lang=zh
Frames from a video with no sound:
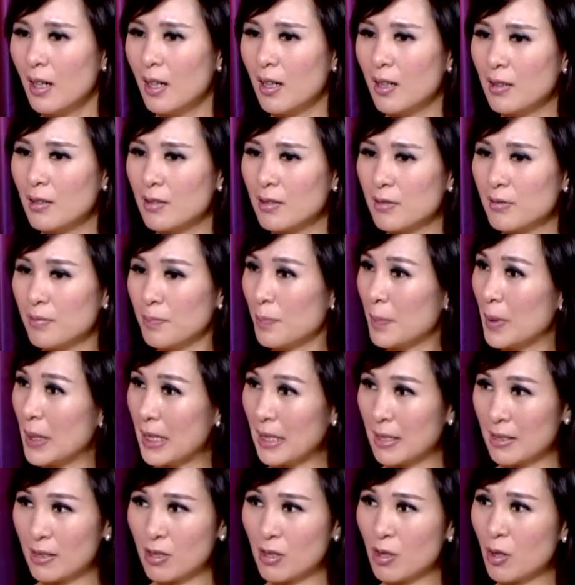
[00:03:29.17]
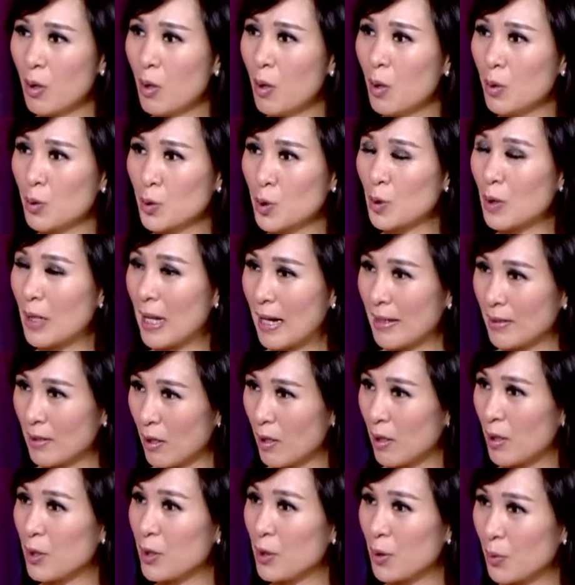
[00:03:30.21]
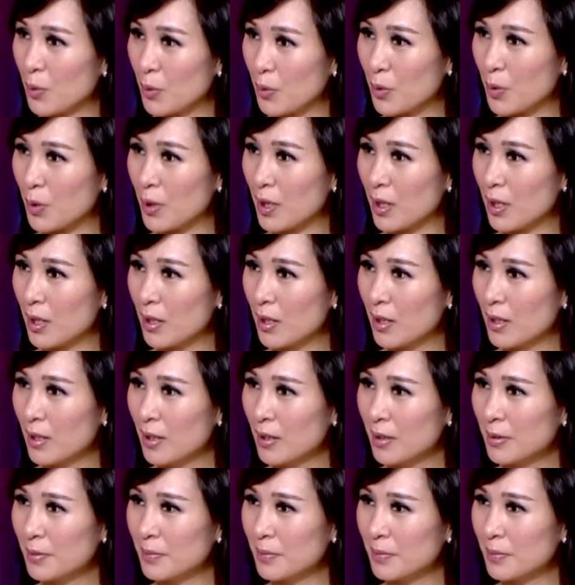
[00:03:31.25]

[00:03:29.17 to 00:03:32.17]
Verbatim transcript: 呃，毕业之后就来到了纽约。是。